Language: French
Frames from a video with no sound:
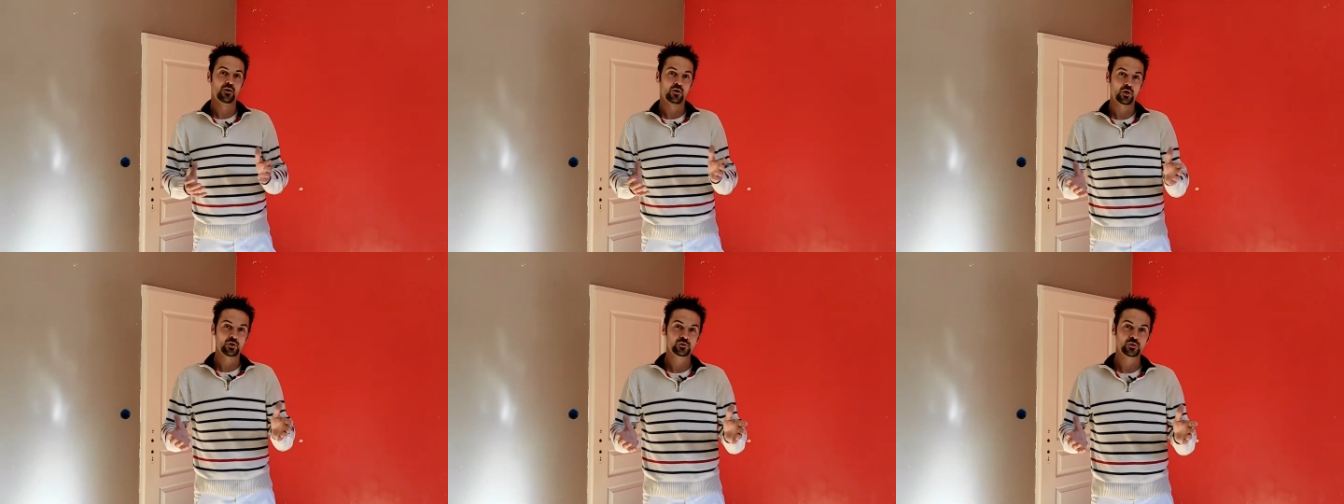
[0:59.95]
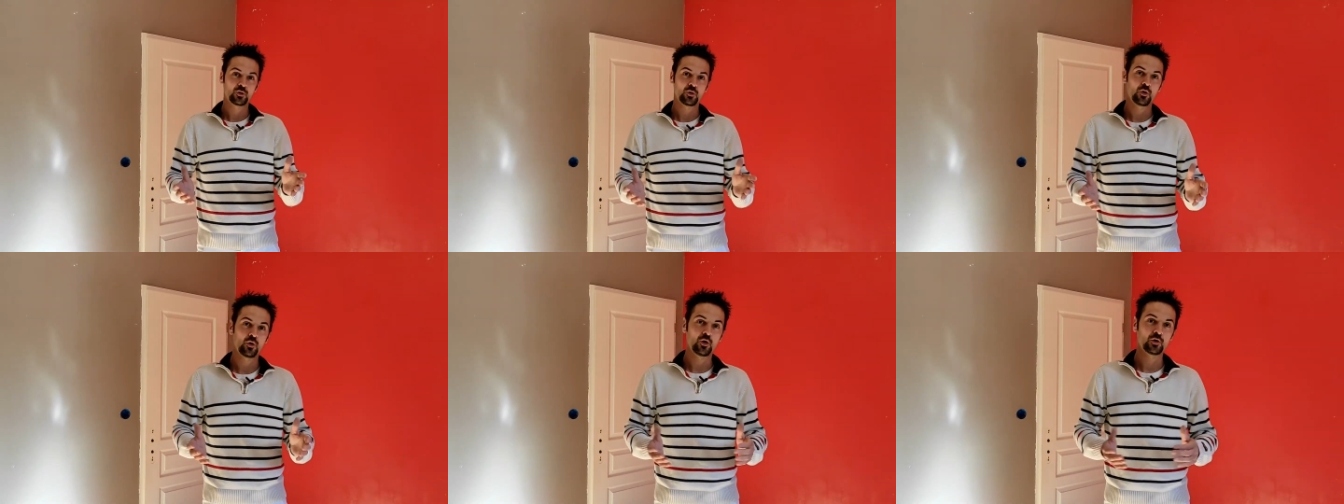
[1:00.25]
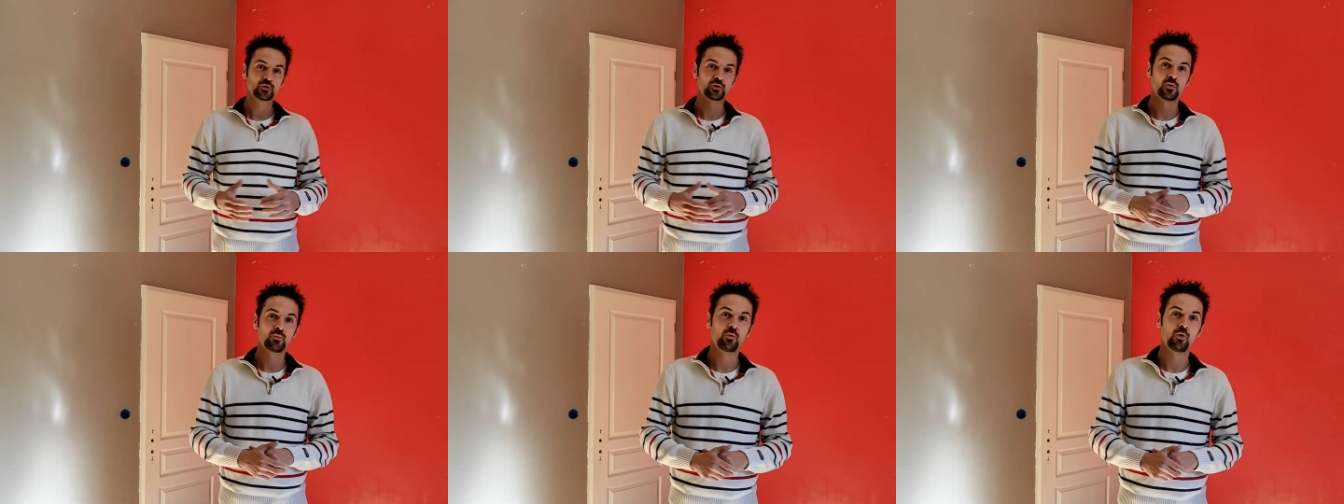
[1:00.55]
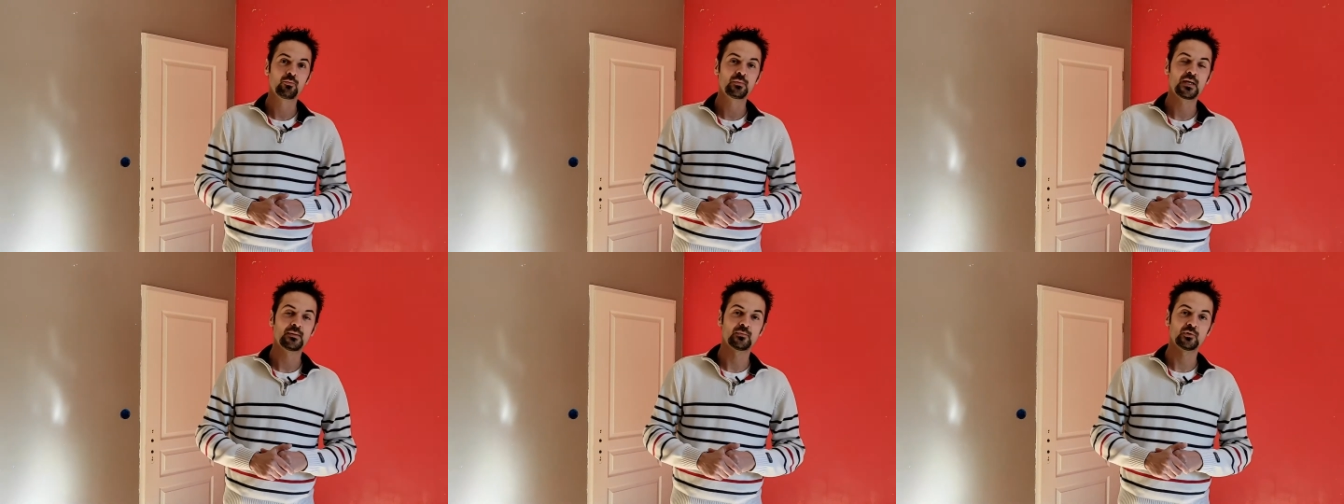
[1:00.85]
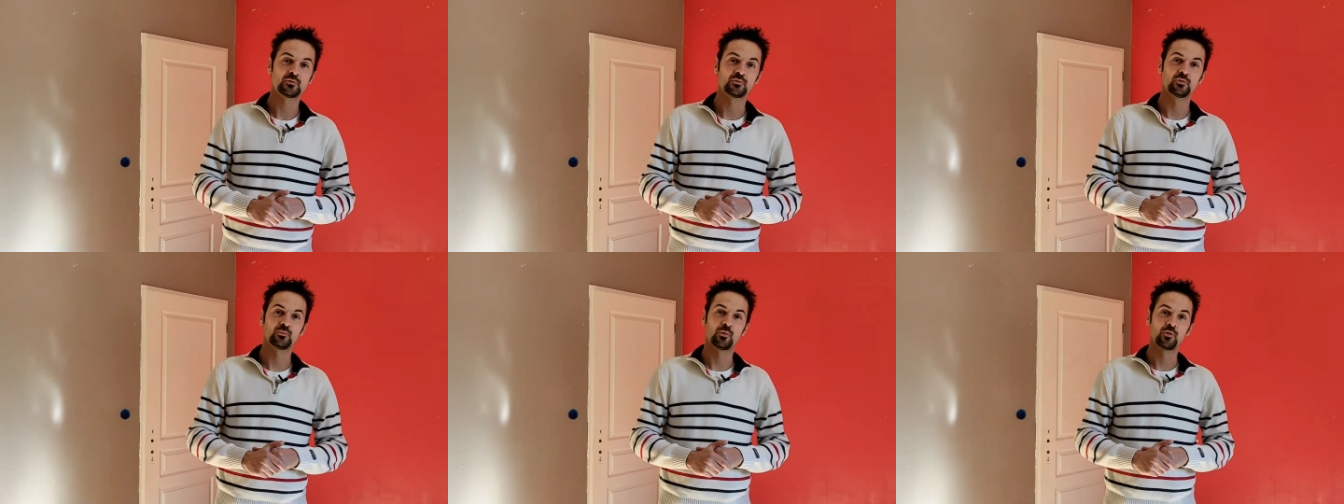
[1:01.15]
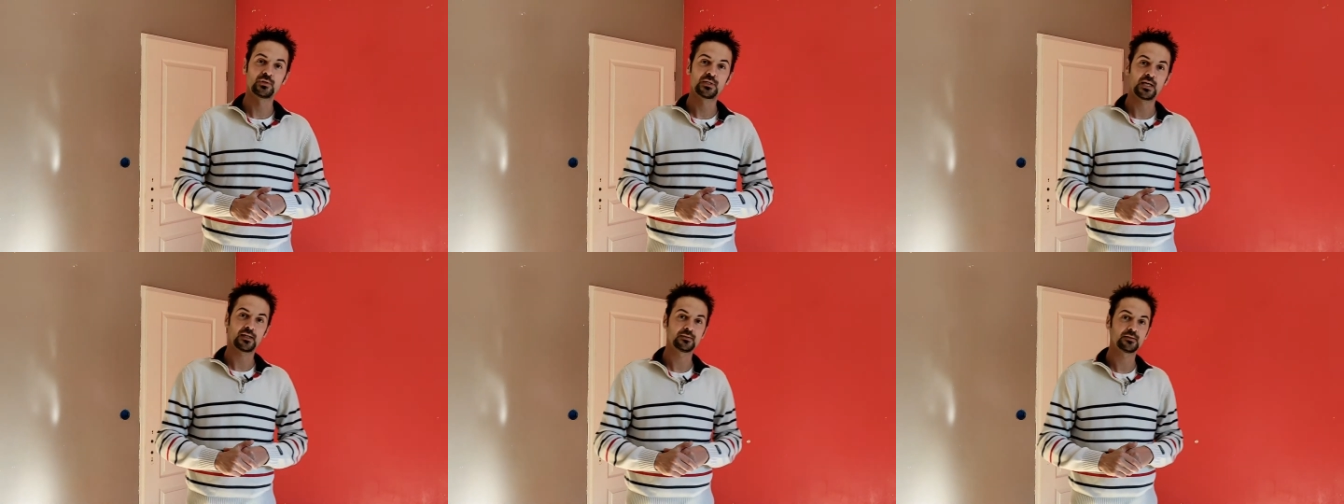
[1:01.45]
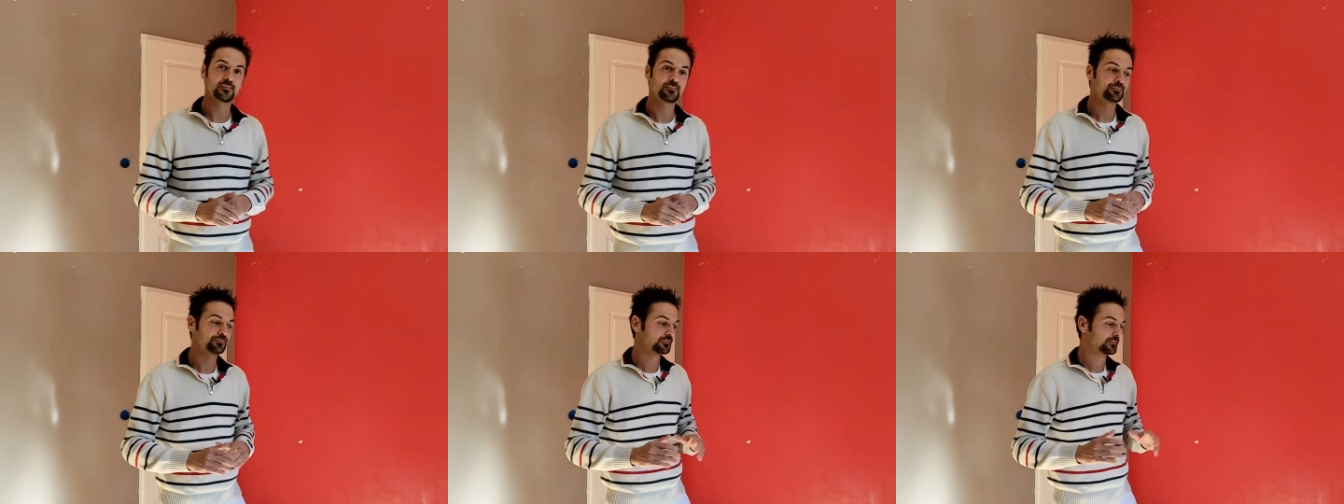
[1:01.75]
Autre, autre problème du
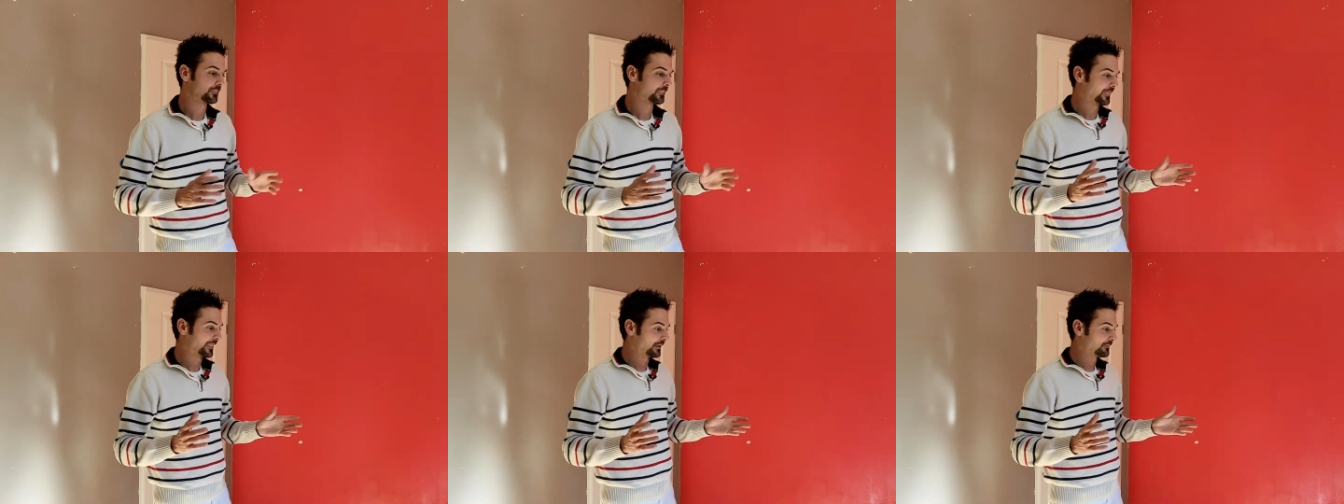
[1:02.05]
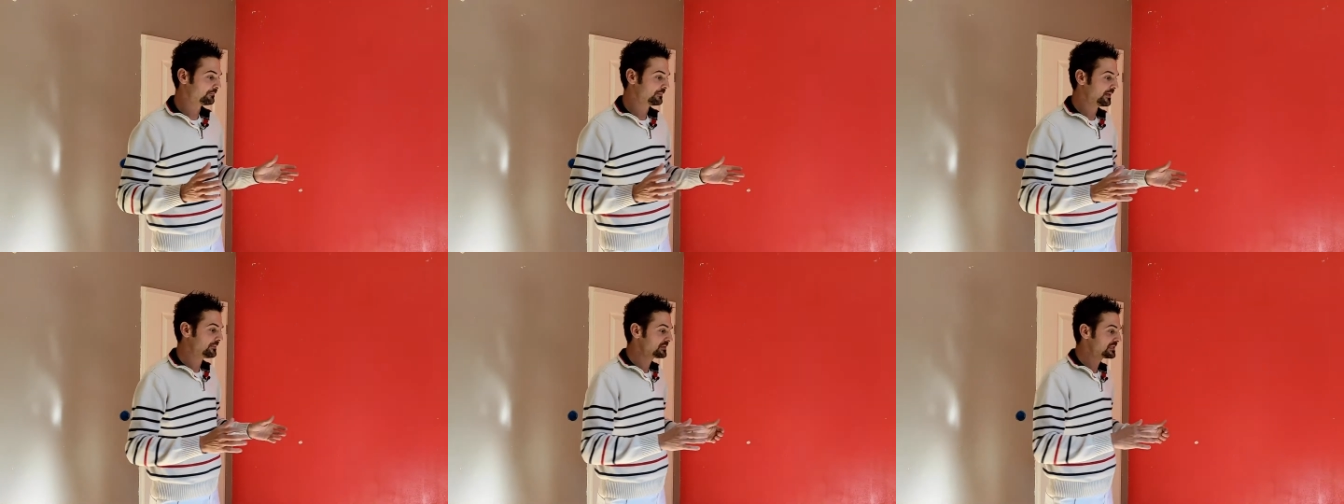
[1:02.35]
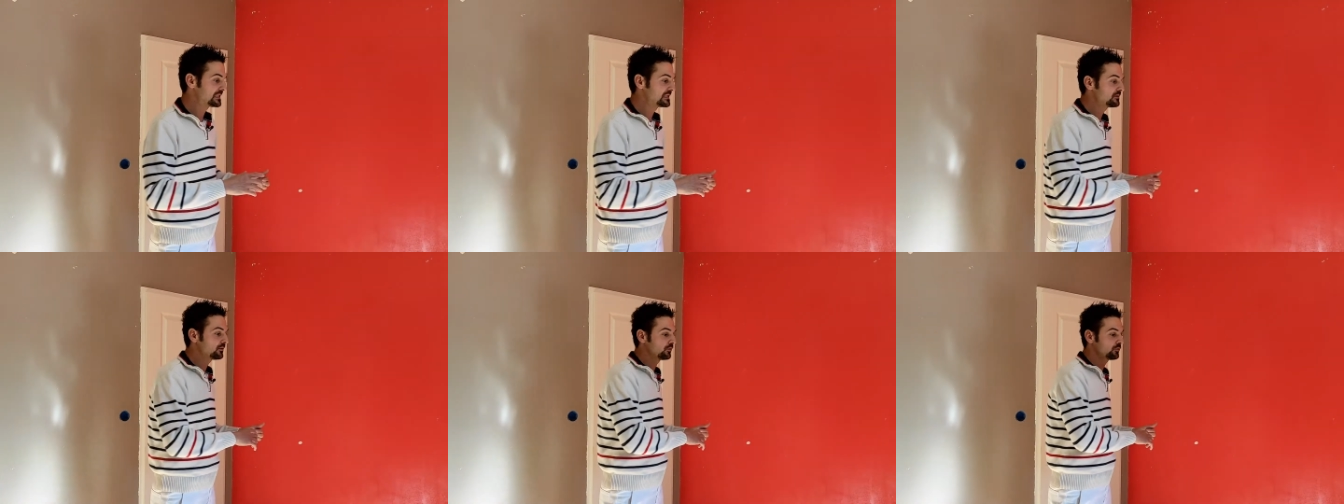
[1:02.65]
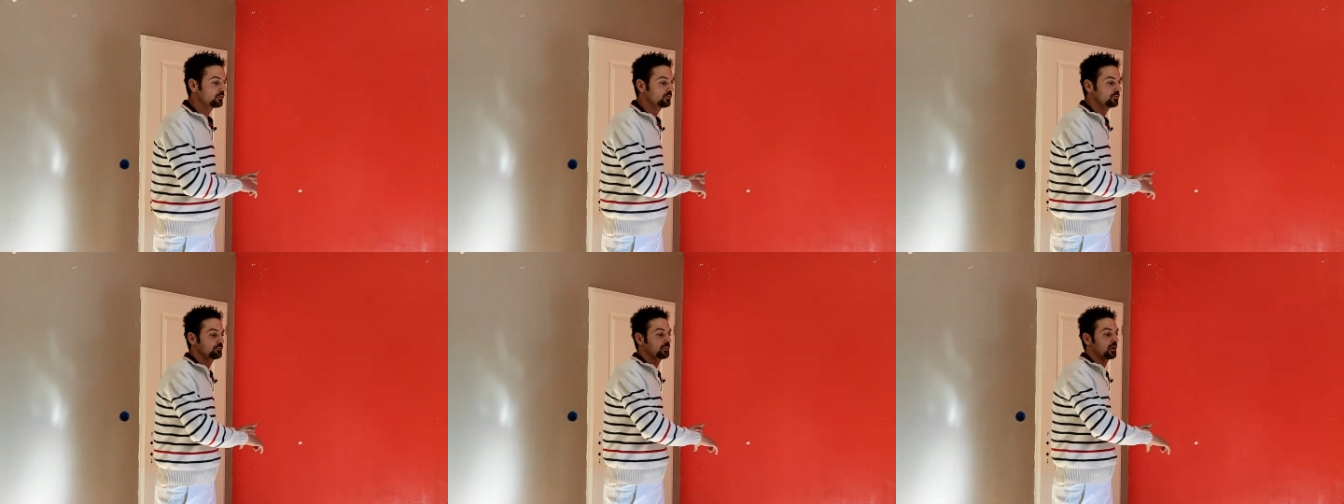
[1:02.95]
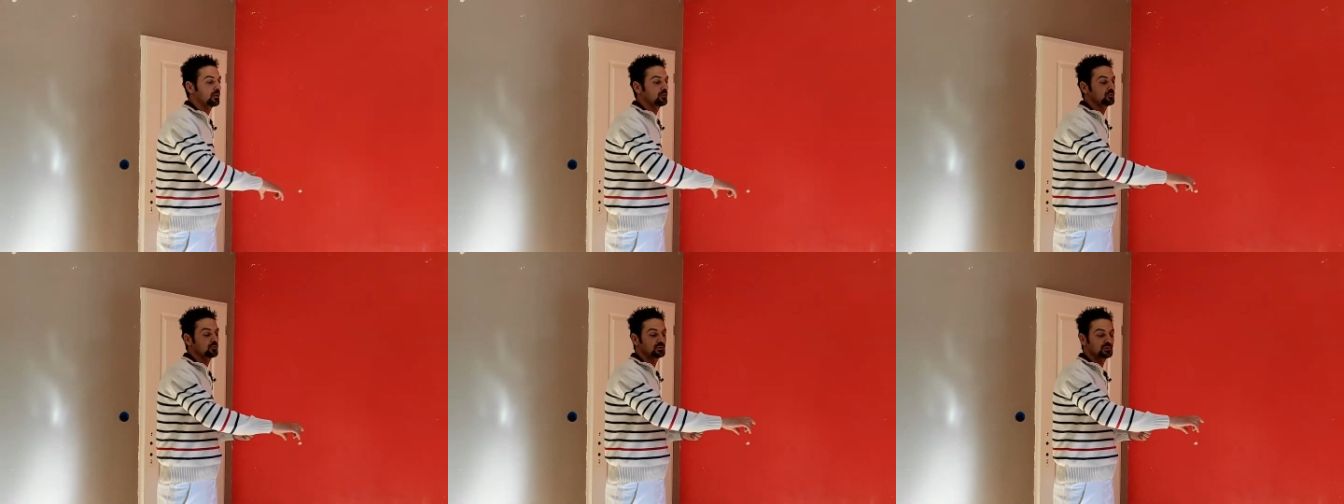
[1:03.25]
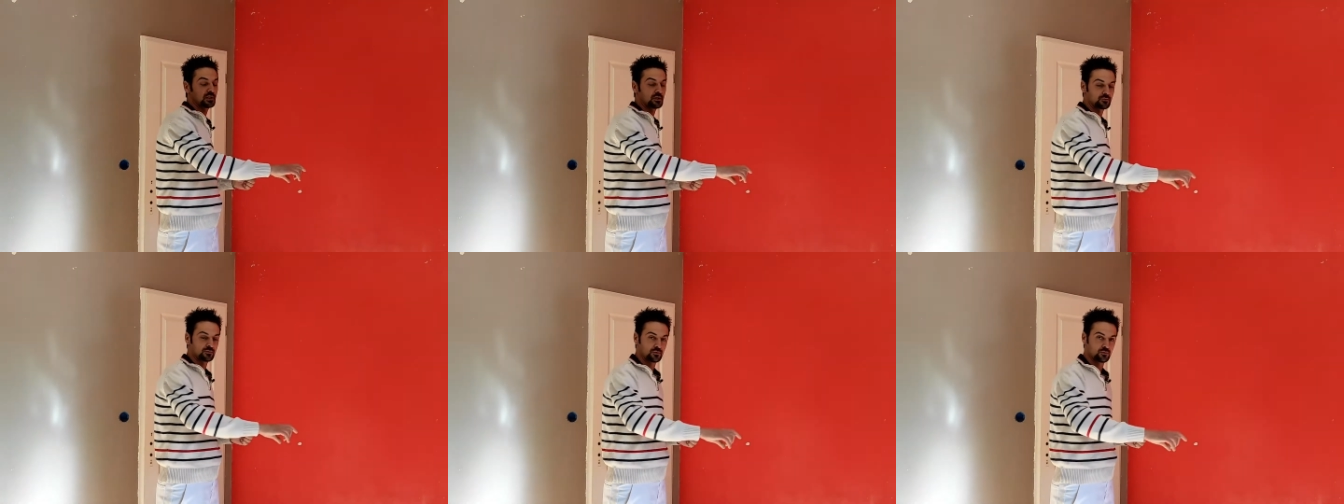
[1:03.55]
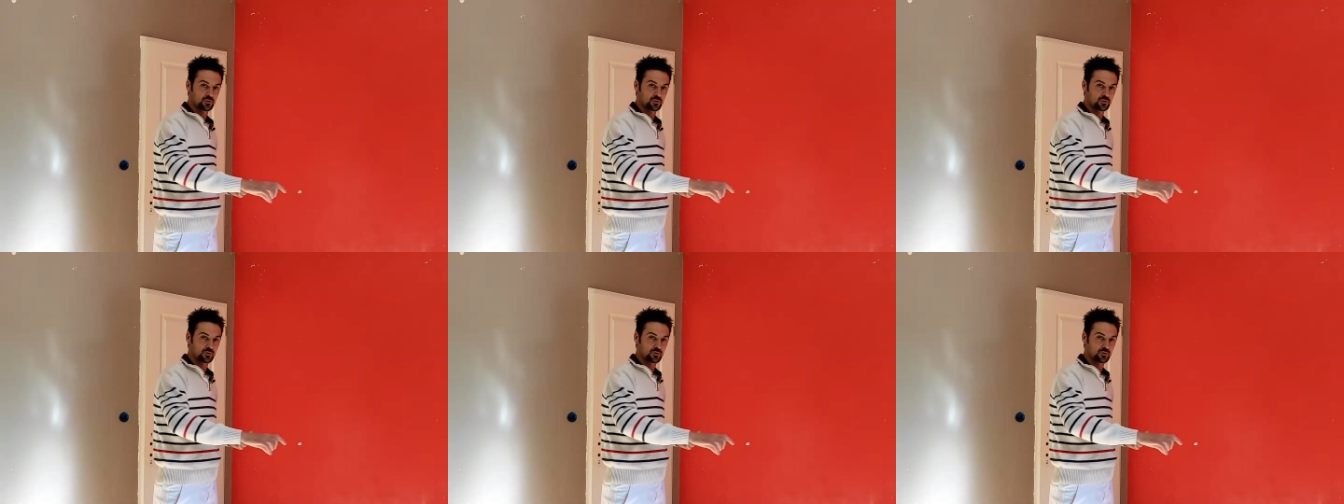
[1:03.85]
polyane, même si on prend le temps de